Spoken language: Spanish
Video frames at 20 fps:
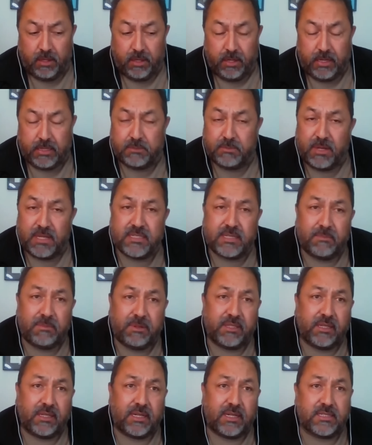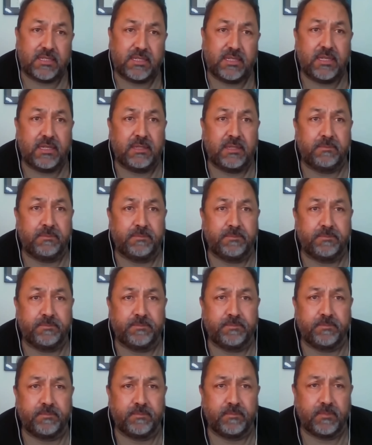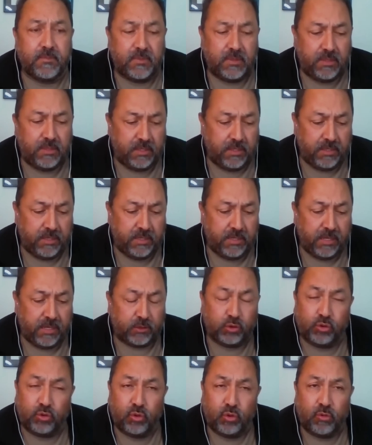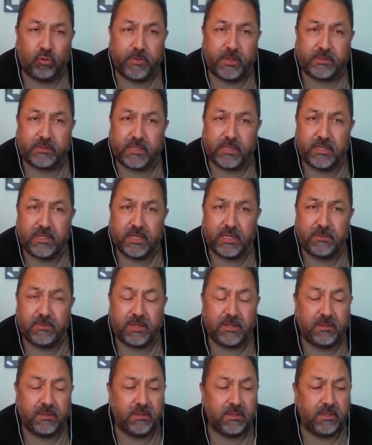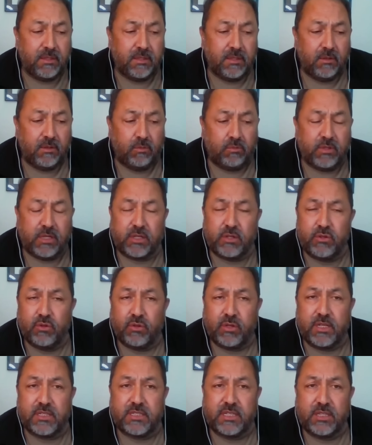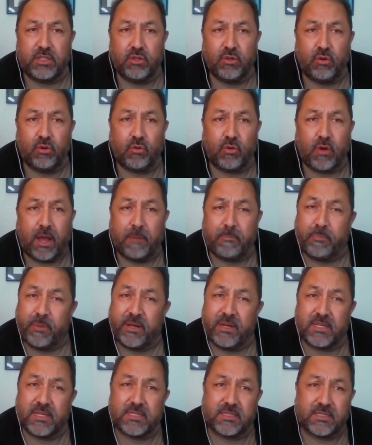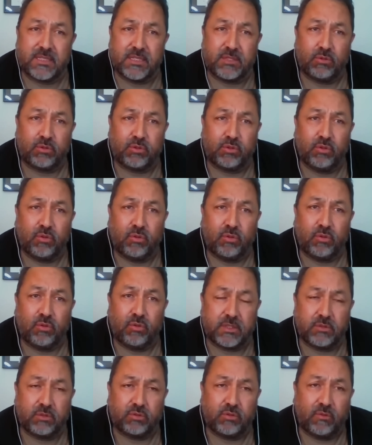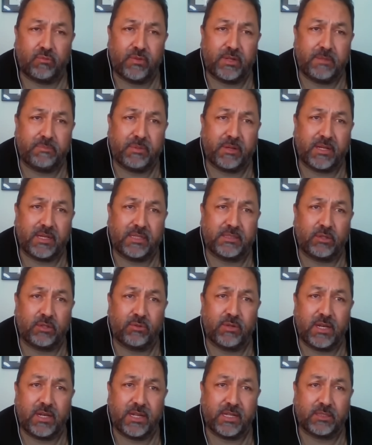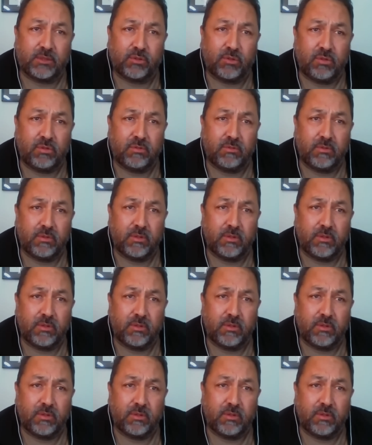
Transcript: Ismael Zambada García y Arturo Beltrán Leiva, una reunión que se dio apenas resultó, resultó Felipe Calderón electo